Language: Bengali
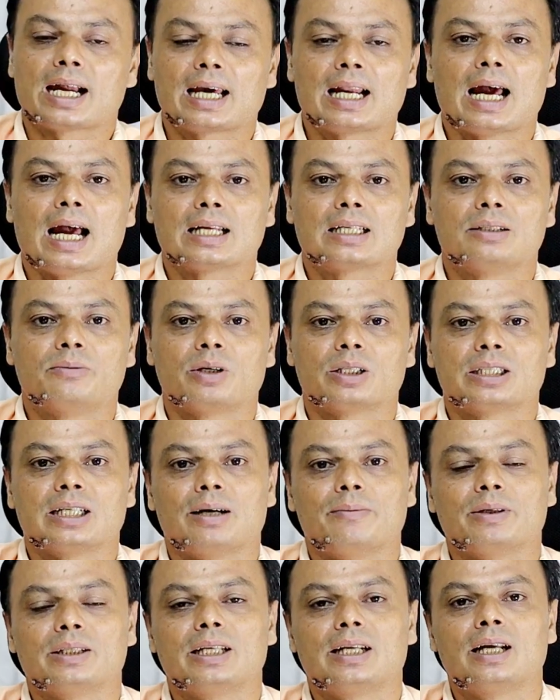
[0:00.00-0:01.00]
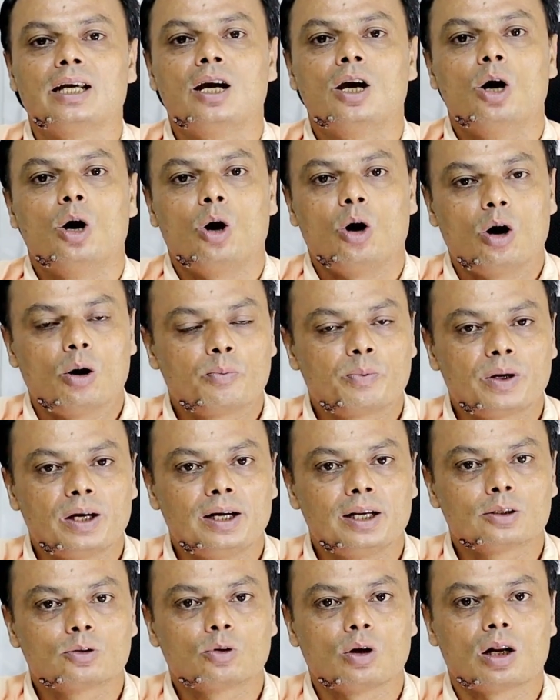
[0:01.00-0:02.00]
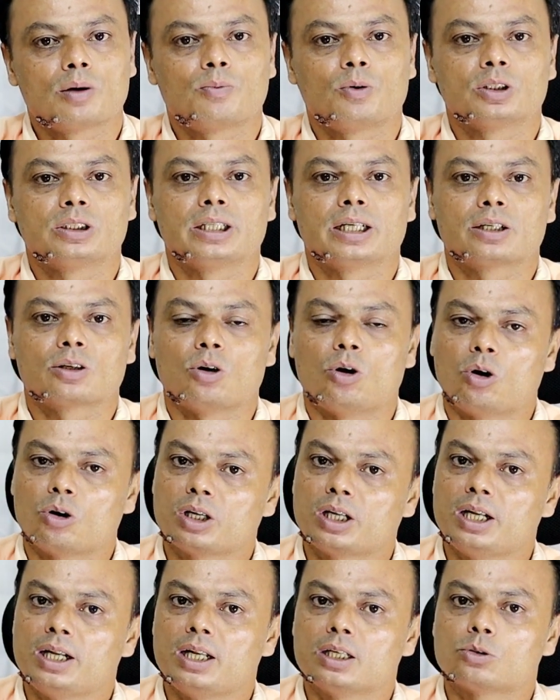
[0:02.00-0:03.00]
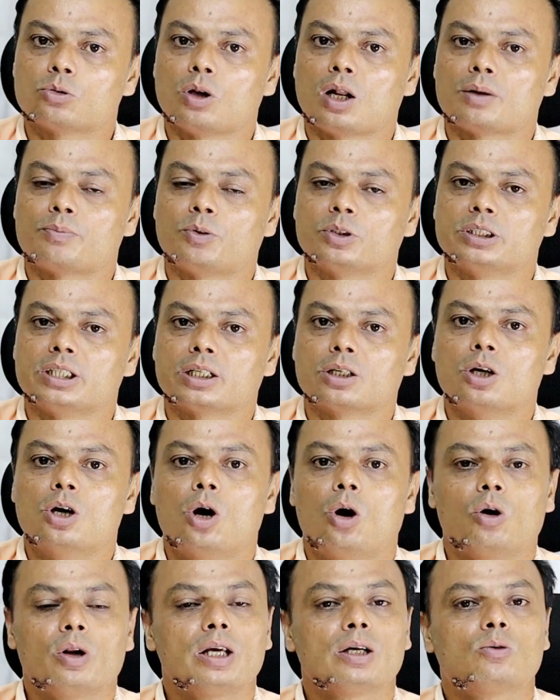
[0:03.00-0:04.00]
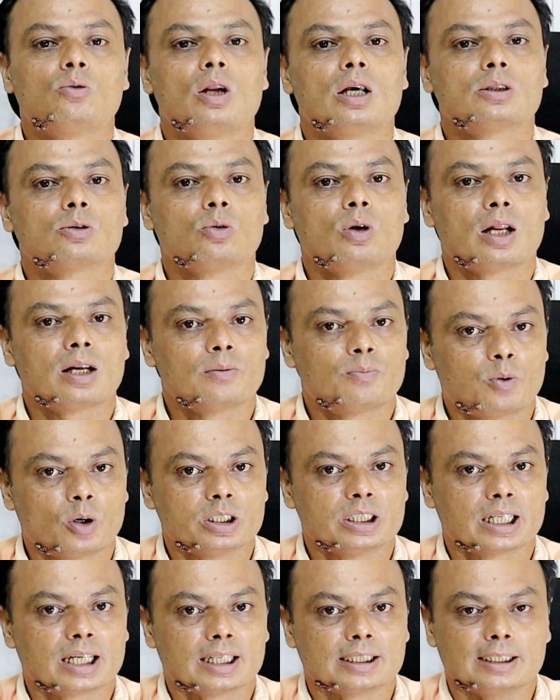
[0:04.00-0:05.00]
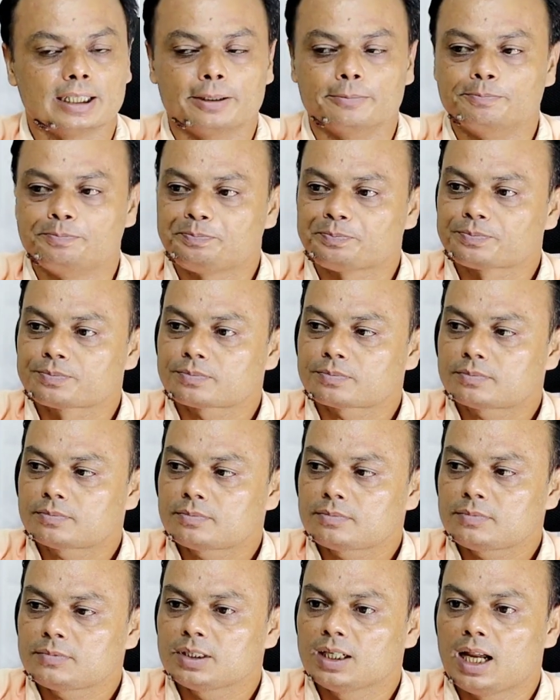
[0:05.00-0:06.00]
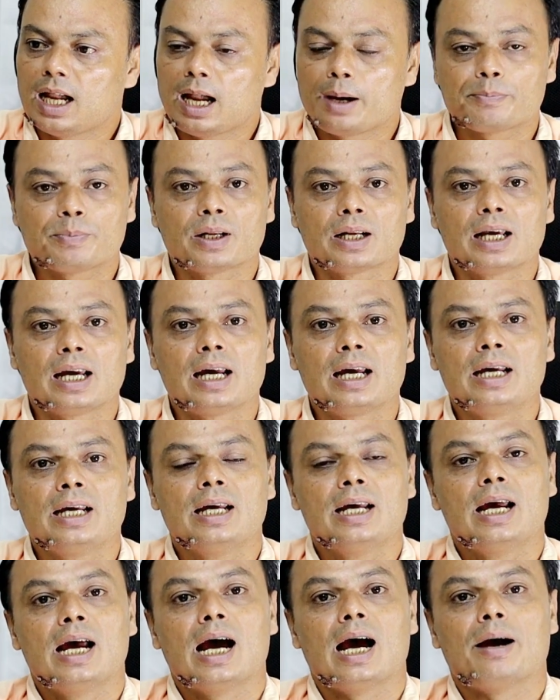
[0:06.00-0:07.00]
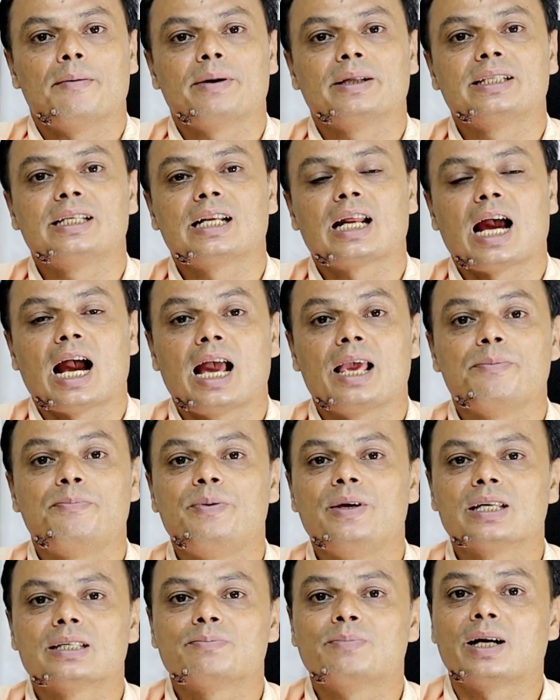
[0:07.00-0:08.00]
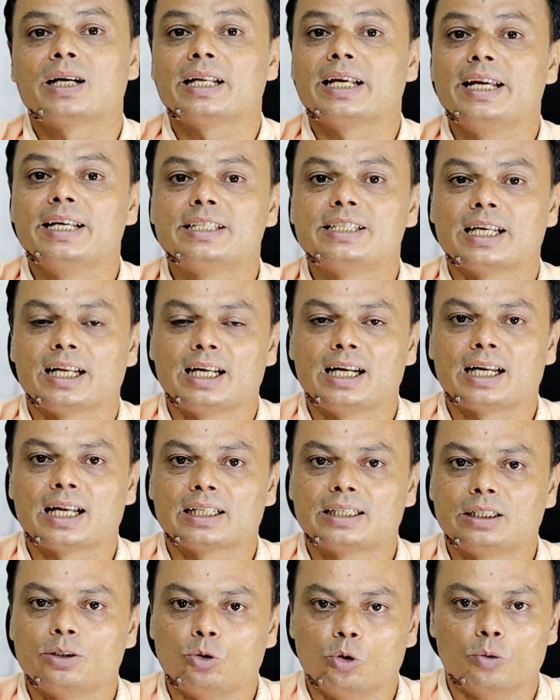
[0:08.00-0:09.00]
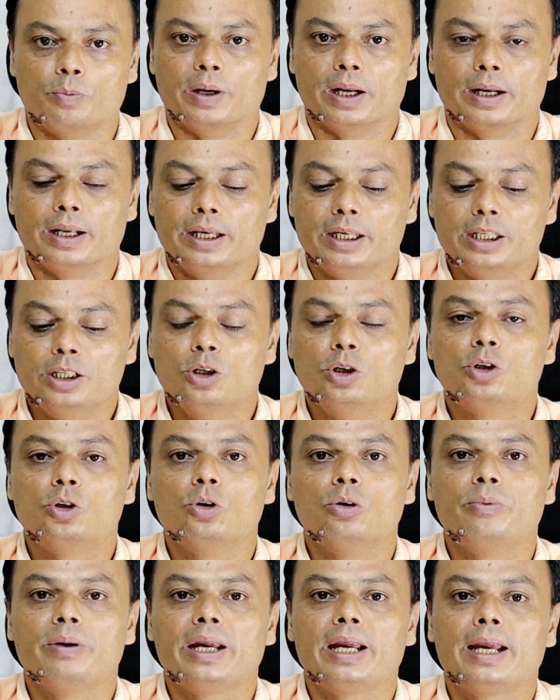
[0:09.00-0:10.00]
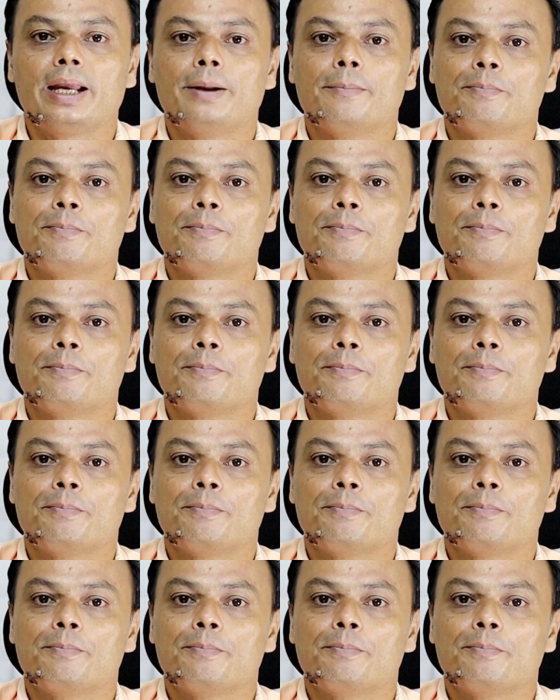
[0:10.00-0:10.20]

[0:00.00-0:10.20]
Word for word: ঢাকার আশেপাশে আমাদের অফগ্রিডে সোলার প্রজেক্ট অনগ্রিডে সোলার প্রজেক্ট অনেকগুলো সোলারের প্রজেক্ট আছে আপনারা আমাদের আইপিএস মার্ট এই চ্যানেলটাতে ঢুকবেন ইউটিউবে